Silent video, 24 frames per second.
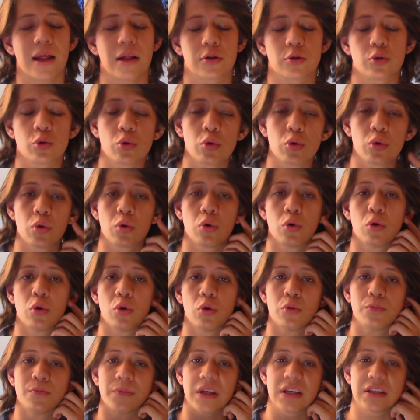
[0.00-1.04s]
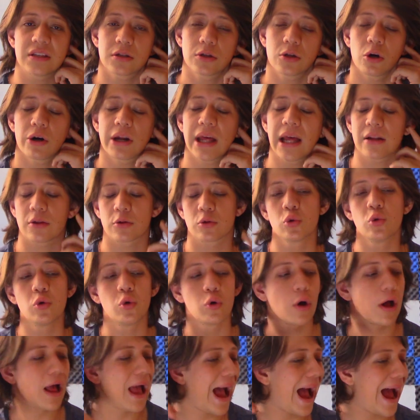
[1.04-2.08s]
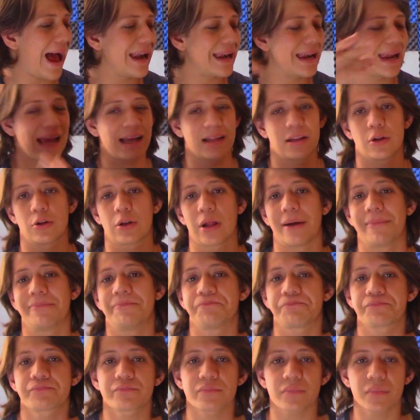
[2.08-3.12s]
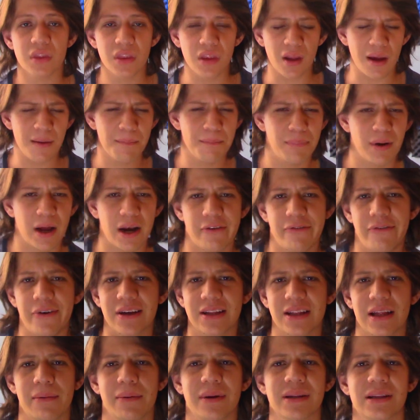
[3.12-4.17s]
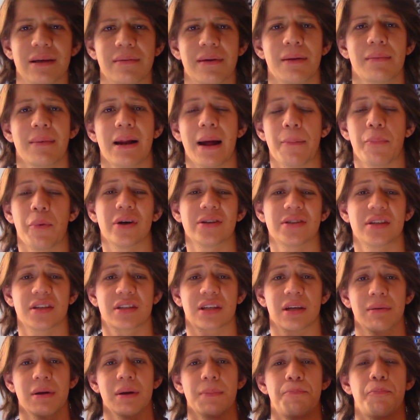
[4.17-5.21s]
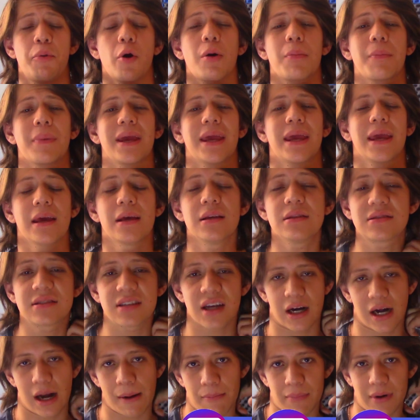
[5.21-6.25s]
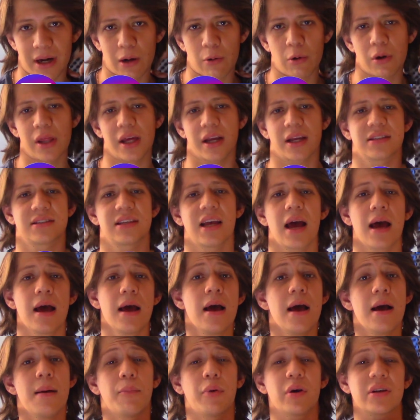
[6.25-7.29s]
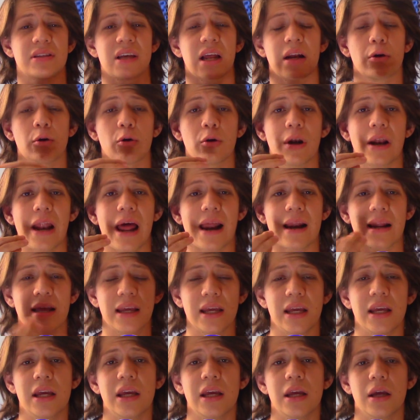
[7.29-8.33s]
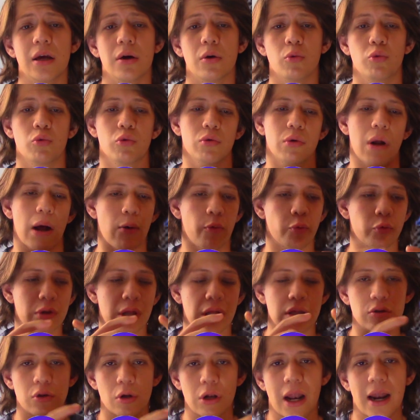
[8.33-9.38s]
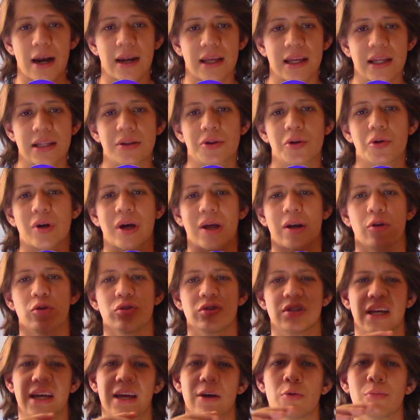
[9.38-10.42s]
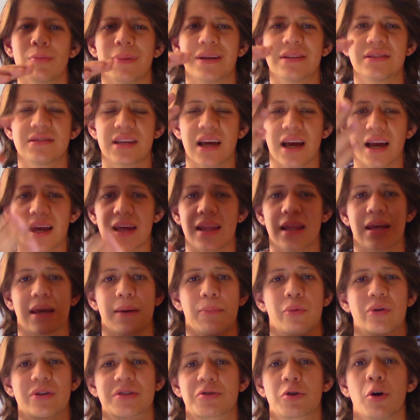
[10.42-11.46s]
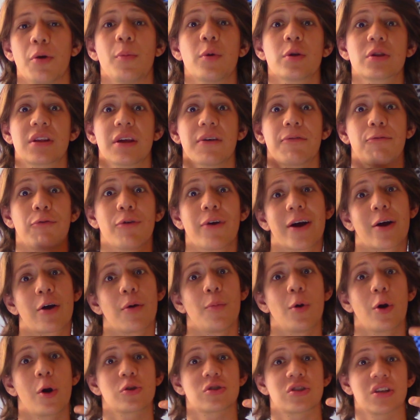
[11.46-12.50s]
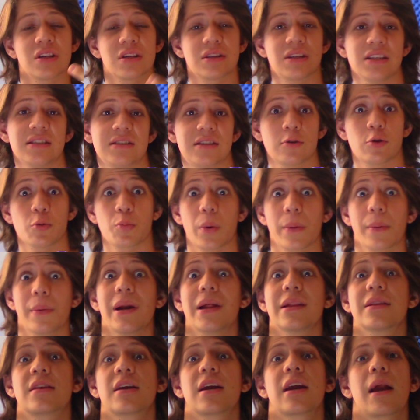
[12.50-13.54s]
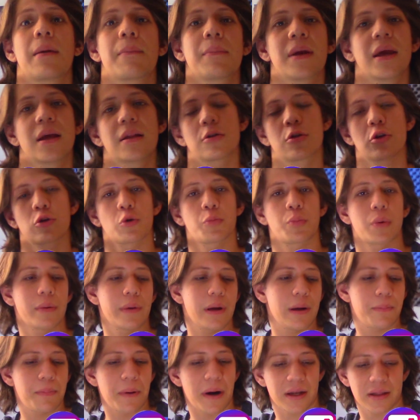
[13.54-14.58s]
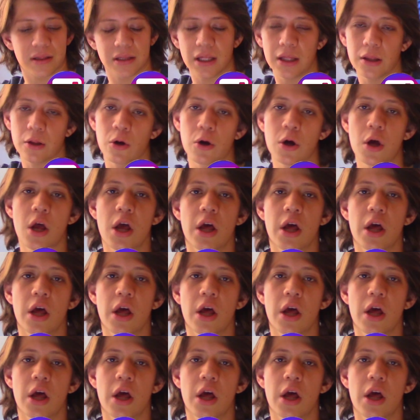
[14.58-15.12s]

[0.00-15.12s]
tu historia, tu anécdota perfectamente bien, me la puedes escribir por mi Instagram. Recuerda que sea pues algo largui, un, un tanto larguito que nos deje un mensaje de que pues cómo te fue, cómo lo sentiste, tu primer entrenamiento, tu primer partido,